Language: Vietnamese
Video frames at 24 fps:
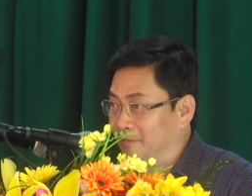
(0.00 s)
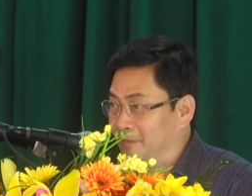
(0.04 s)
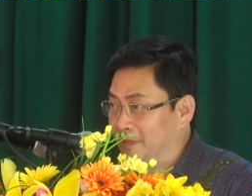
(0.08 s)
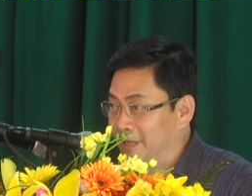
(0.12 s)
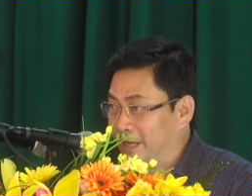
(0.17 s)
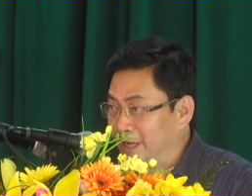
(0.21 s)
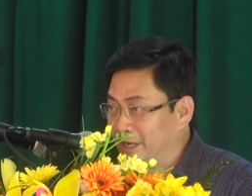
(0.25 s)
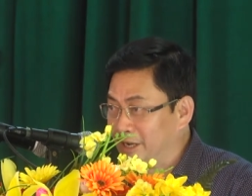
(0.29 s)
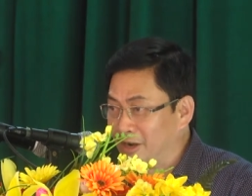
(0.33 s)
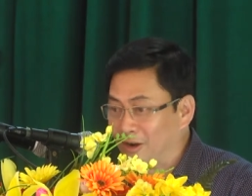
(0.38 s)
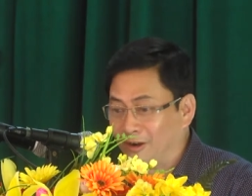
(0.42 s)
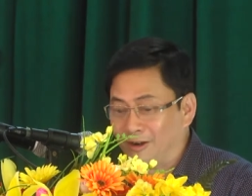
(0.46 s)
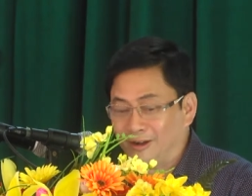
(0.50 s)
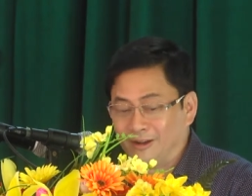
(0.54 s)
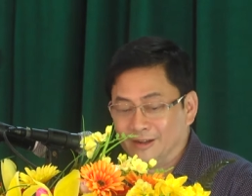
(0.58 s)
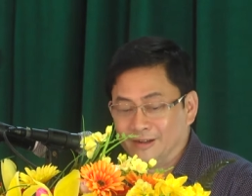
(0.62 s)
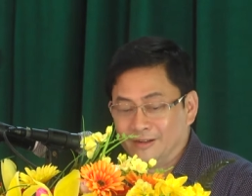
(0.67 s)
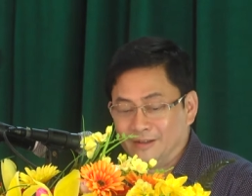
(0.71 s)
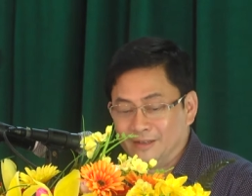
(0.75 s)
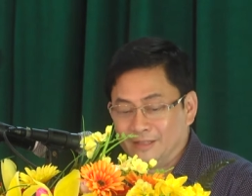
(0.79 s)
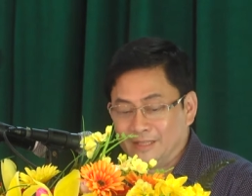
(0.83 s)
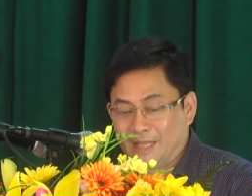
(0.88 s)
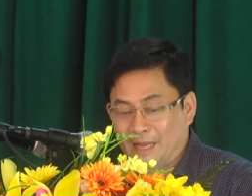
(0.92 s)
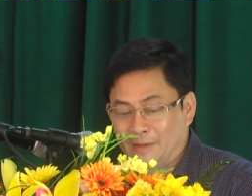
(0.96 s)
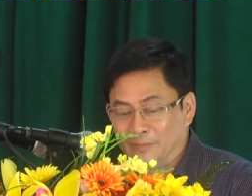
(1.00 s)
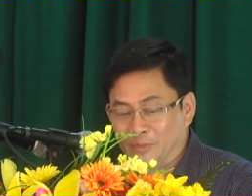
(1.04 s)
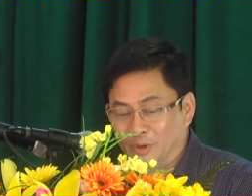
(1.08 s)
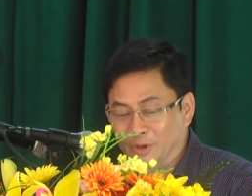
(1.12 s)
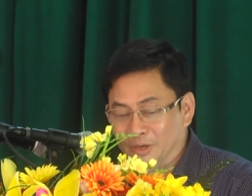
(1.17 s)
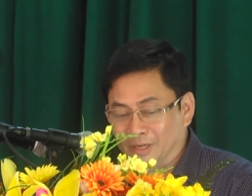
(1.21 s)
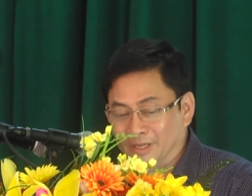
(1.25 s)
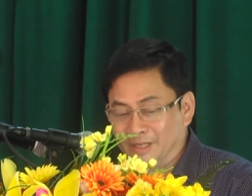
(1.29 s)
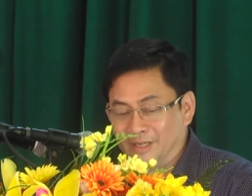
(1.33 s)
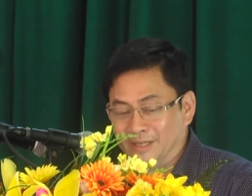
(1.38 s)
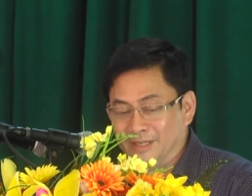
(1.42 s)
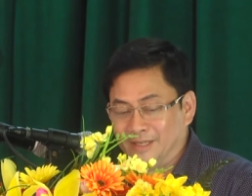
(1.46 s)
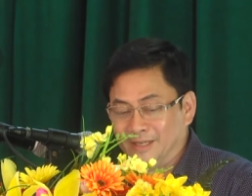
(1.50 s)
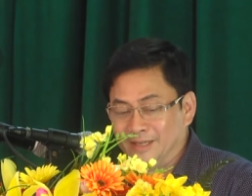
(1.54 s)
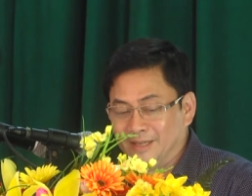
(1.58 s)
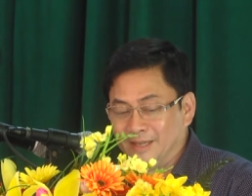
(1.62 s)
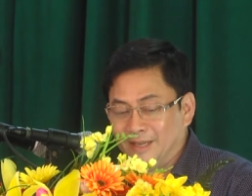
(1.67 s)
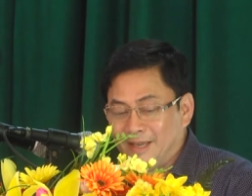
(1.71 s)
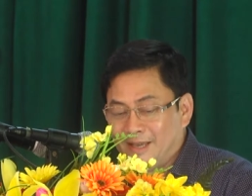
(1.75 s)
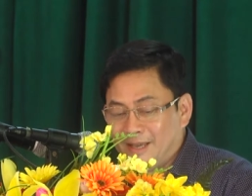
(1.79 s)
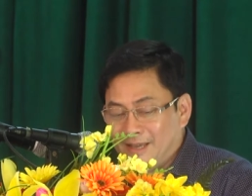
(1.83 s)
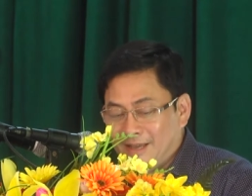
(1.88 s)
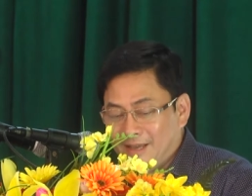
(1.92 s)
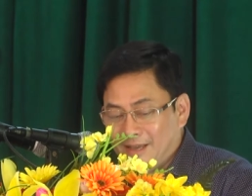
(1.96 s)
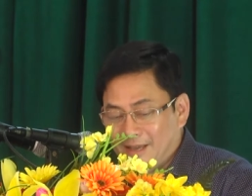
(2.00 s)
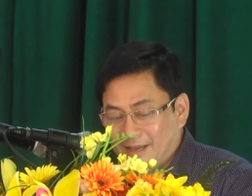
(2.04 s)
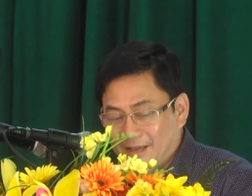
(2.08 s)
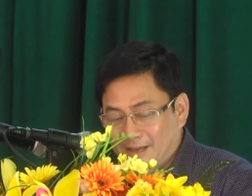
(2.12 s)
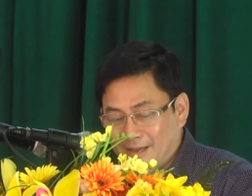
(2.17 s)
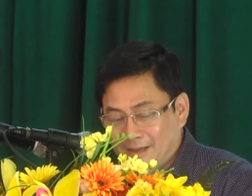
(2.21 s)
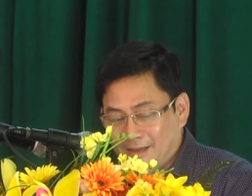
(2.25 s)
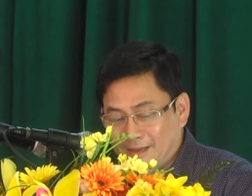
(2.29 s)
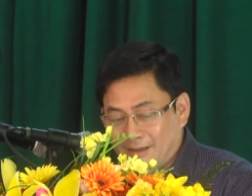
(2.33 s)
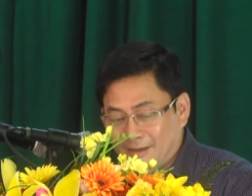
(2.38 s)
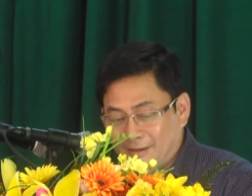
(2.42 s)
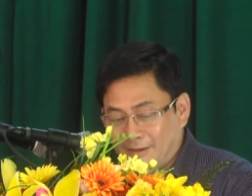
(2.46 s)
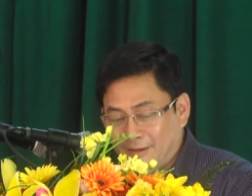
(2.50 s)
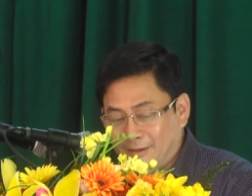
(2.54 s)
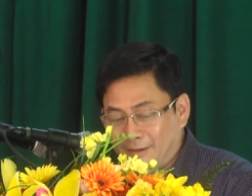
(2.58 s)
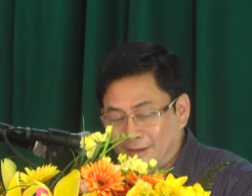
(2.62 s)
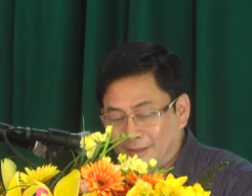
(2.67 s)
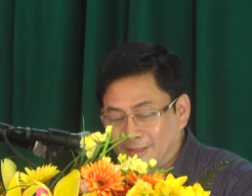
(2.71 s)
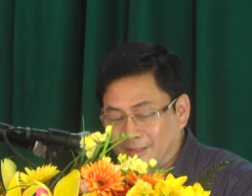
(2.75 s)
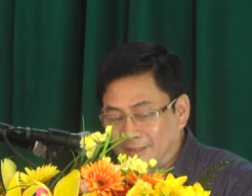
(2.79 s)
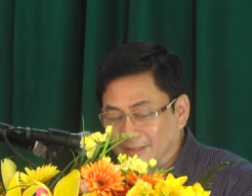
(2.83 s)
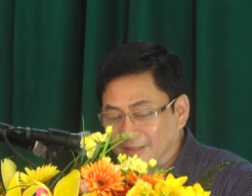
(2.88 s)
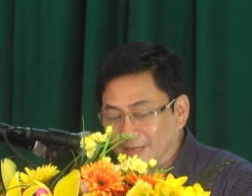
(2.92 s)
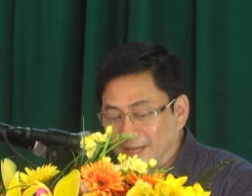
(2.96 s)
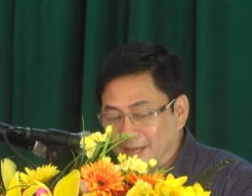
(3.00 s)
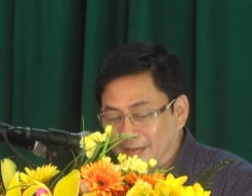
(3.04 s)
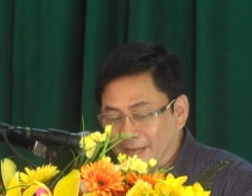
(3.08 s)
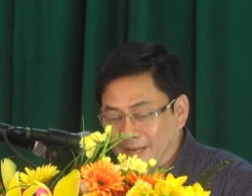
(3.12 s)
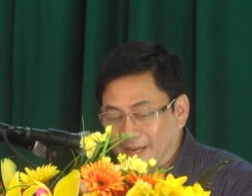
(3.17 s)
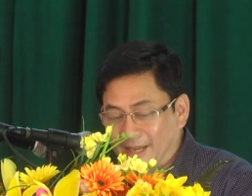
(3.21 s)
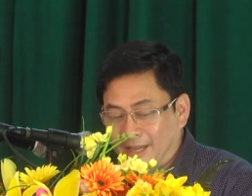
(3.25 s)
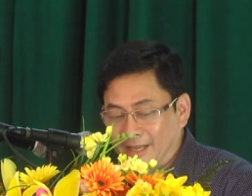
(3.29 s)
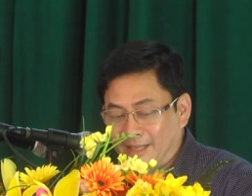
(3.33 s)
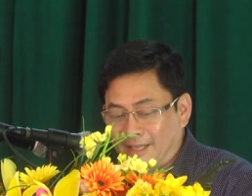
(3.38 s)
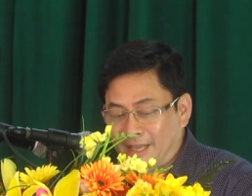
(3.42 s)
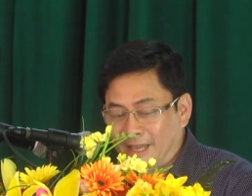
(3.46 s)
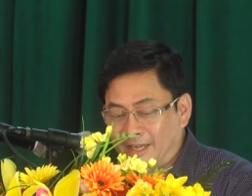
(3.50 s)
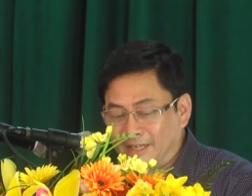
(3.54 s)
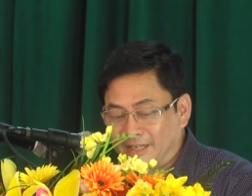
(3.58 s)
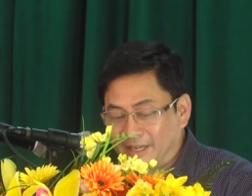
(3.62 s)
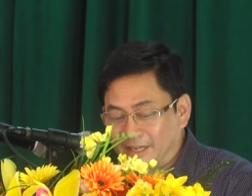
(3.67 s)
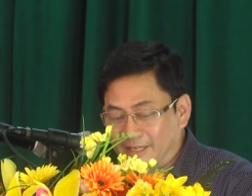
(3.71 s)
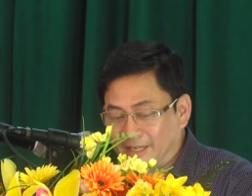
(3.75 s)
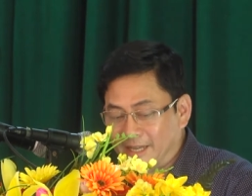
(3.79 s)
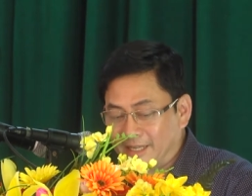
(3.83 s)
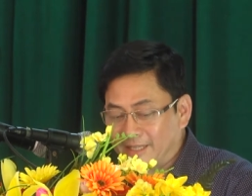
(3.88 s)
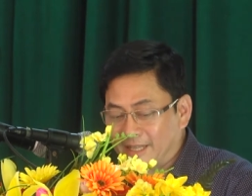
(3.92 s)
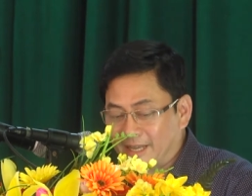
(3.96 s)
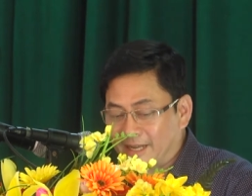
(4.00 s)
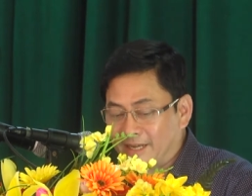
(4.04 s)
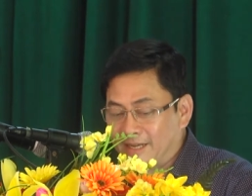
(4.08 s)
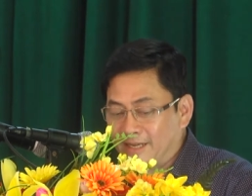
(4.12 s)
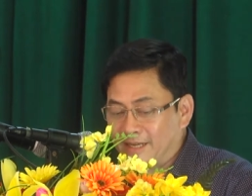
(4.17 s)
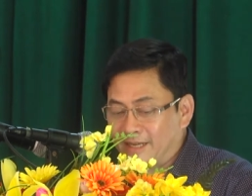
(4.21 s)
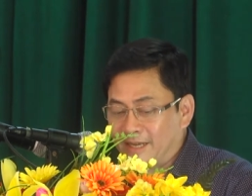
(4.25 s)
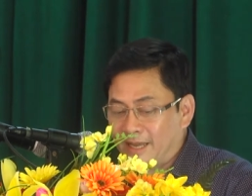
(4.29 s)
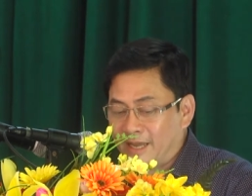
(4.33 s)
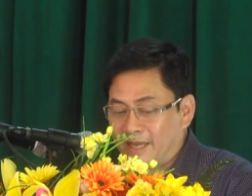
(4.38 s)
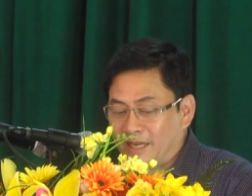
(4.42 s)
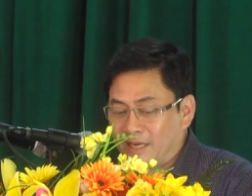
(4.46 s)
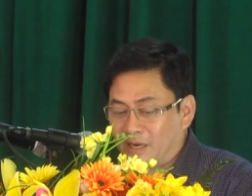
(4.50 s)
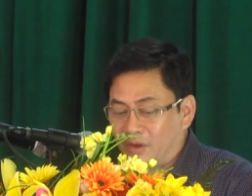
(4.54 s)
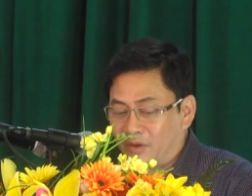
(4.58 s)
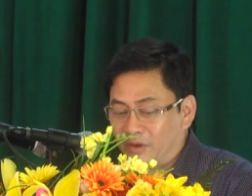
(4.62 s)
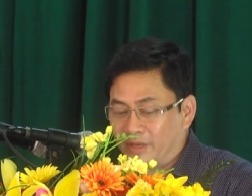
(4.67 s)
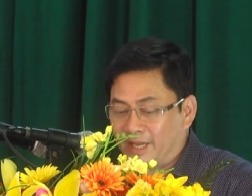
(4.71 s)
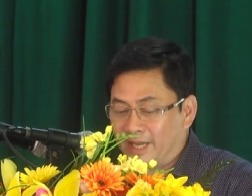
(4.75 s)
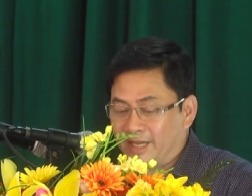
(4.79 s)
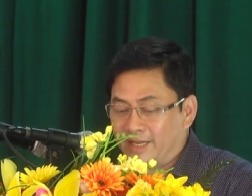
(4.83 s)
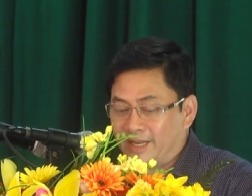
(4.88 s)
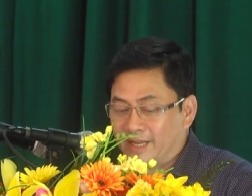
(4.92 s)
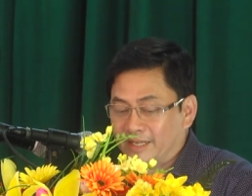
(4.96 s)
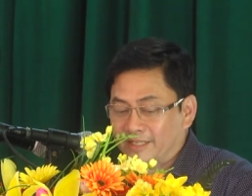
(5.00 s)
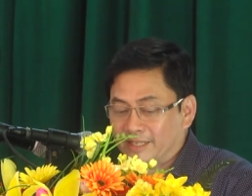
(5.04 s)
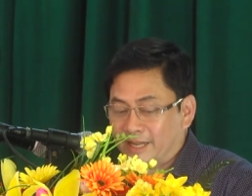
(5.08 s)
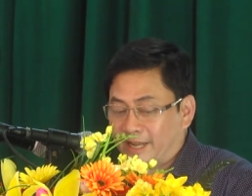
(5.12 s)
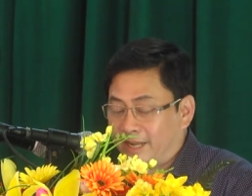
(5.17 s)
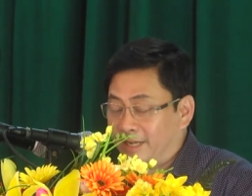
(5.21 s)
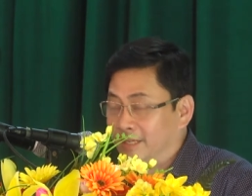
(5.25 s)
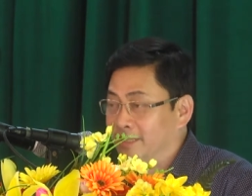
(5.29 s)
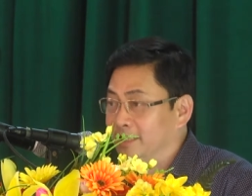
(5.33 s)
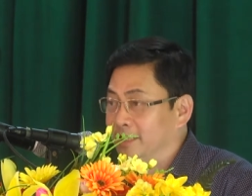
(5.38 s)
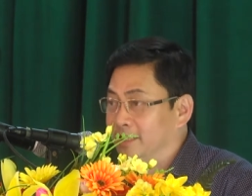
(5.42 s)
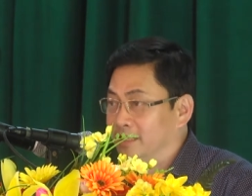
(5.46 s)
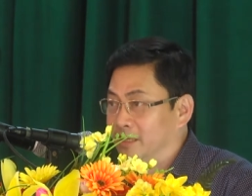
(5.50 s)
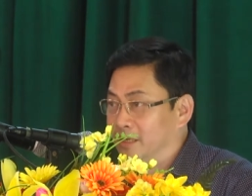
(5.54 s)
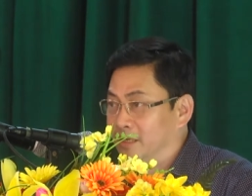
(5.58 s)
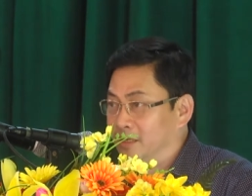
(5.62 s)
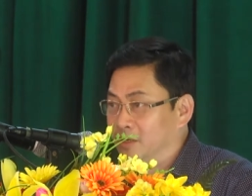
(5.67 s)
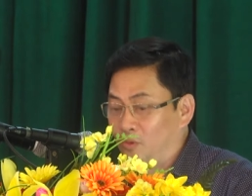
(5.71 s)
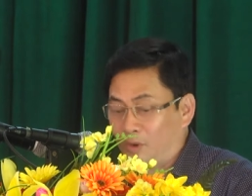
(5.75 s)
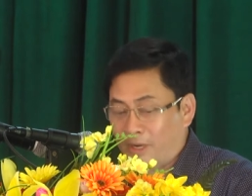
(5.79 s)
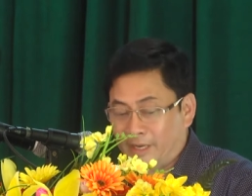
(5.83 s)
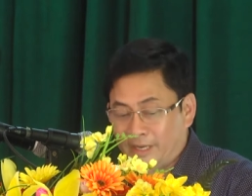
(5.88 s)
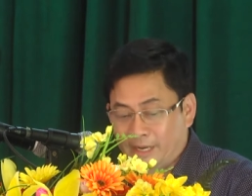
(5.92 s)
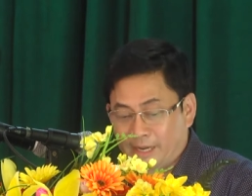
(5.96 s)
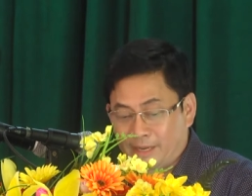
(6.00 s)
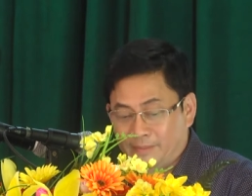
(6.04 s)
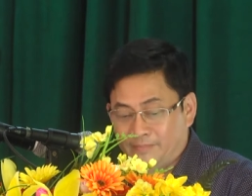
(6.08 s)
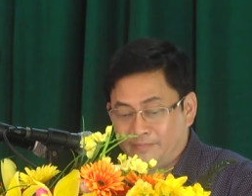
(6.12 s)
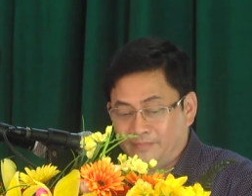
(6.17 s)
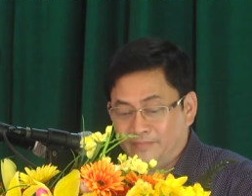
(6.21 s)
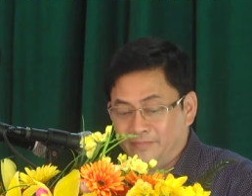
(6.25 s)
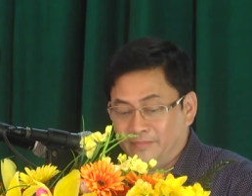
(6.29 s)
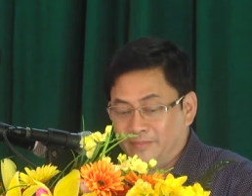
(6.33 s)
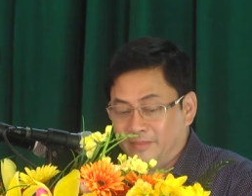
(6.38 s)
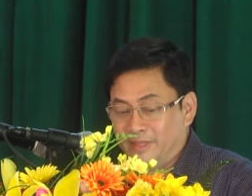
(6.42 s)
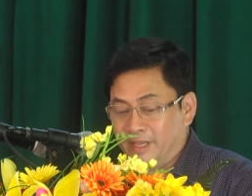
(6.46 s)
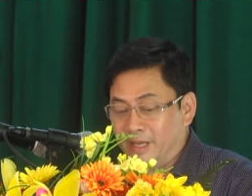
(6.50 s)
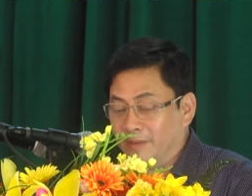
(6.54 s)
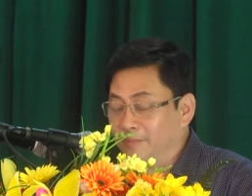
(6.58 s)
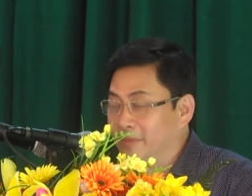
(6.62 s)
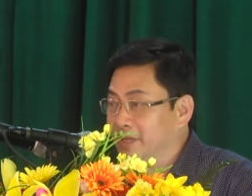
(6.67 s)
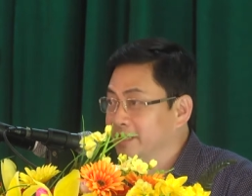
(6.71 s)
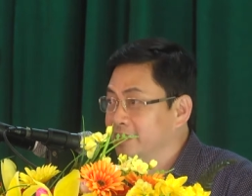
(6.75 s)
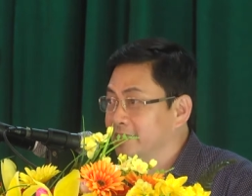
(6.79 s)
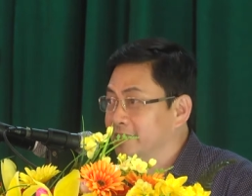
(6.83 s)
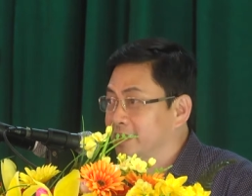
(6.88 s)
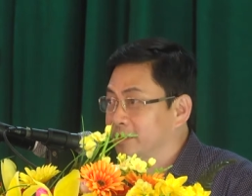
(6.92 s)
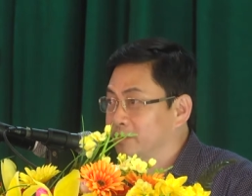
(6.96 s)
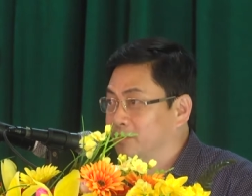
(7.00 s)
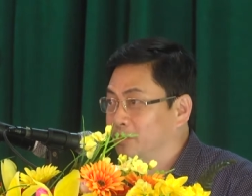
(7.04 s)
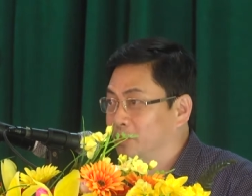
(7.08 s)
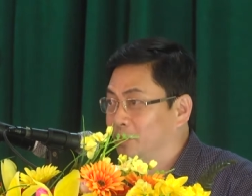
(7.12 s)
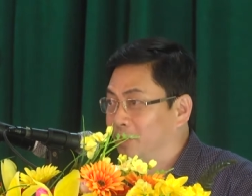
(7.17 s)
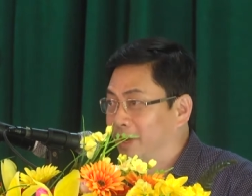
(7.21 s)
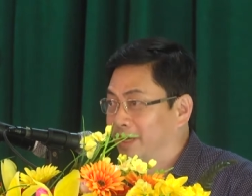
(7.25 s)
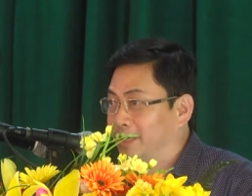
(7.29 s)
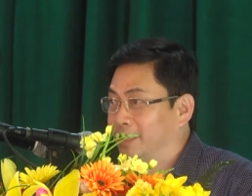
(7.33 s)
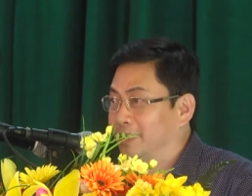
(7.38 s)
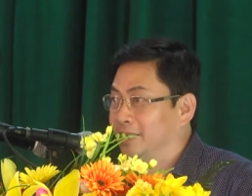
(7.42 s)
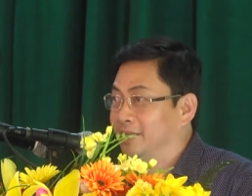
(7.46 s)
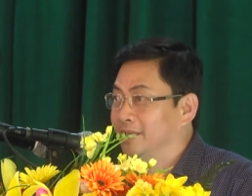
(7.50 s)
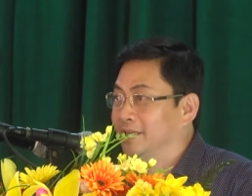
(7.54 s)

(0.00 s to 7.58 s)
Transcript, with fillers: ngắn gọn tham luận à, có tựa đề là giá trị gia tăng các loài cây đặc sản tỉnh Quảng Nam chế biến sau thu hoạch.